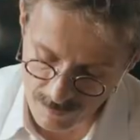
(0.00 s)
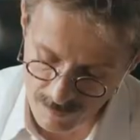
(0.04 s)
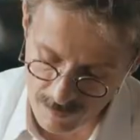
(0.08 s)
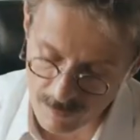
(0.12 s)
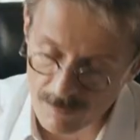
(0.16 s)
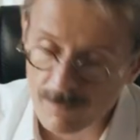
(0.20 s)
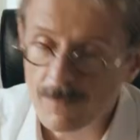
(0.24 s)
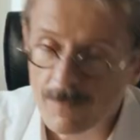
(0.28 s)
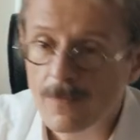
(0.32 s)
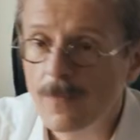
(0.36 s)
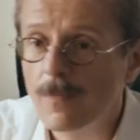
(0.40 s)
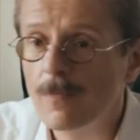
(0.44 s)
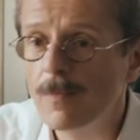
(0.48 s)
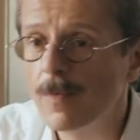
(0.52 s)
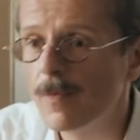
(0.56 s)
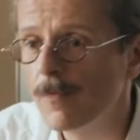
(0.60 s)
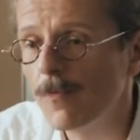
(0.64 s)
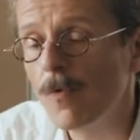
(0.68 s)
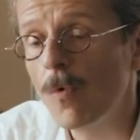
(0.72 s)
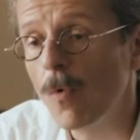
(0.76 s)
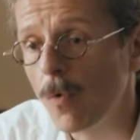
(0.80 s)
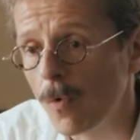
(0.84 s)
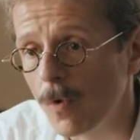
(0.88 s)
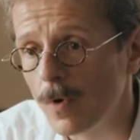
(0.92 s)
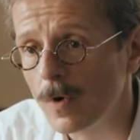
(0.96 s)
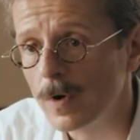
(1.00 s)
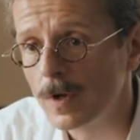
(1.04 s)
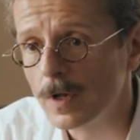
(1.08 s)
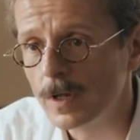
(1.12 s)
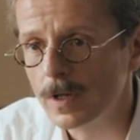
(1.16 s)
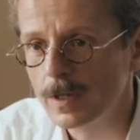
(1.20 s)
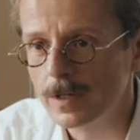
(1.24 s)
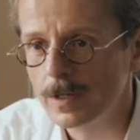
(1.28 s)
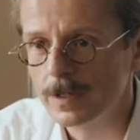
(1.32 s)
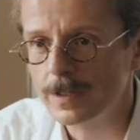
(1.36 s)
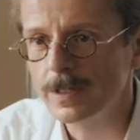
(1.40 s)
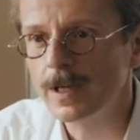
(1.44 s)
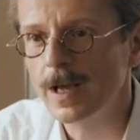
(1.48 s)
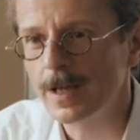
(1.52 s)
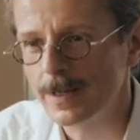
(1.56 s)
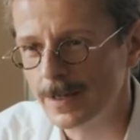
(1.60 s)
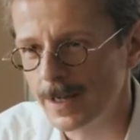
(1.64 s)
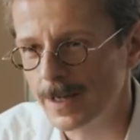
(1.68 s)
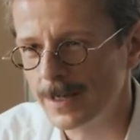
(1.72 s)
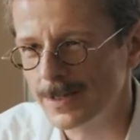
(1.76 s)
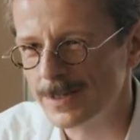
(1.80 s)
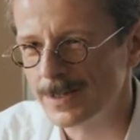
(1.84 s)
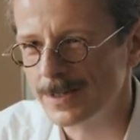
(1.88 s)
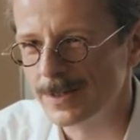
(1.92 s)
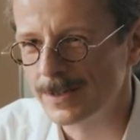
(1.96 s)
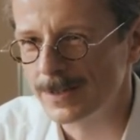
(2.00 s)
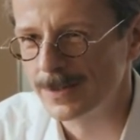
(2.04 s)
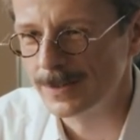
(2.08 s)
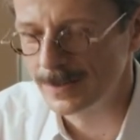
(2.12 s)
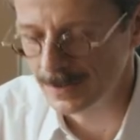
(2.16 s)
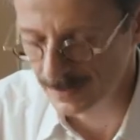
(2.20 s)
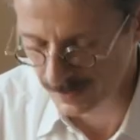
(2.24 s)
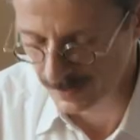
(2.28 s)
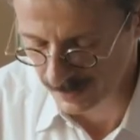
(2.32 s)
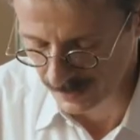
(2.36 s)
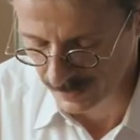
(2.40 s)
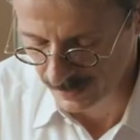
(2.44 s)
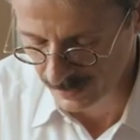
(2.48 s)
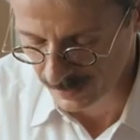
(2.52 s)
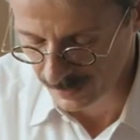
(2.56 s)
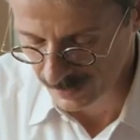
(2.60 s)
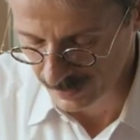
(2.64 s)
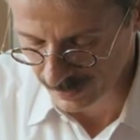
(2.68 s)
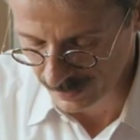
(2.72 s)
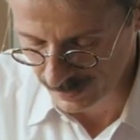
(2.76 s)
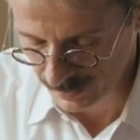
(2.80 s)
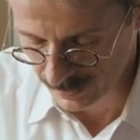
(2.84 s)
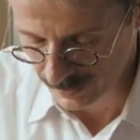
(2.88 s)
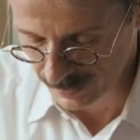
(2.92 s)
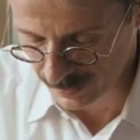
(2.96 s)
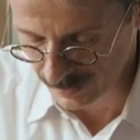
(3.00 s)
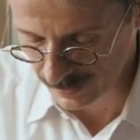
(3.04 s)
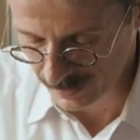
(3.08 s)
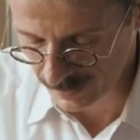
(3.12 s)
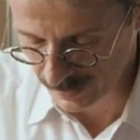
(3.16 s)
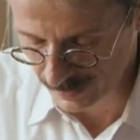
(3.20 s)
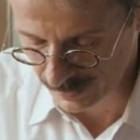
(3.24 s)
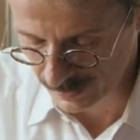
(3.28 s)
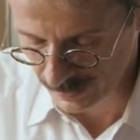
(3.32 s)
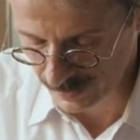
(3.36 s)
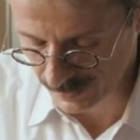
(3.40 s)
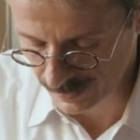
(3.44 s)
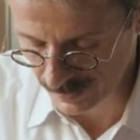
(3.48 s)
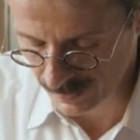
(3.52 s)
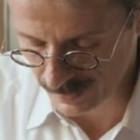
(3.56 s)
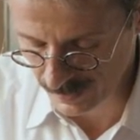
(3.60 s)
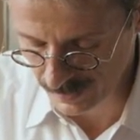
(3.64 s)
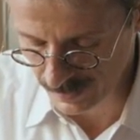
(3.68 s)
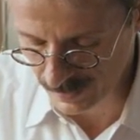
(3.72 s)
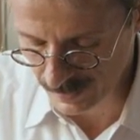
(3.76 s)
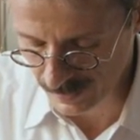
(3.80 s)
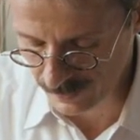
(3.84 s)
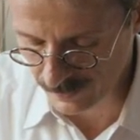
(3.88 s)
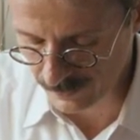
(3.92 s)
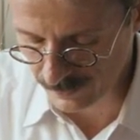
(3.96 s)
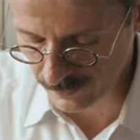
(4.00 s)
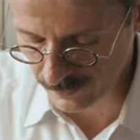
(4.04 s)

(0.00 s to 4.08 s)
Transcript: Sie. Wo? Die Adresse? Mit U. Hab ich vergessen.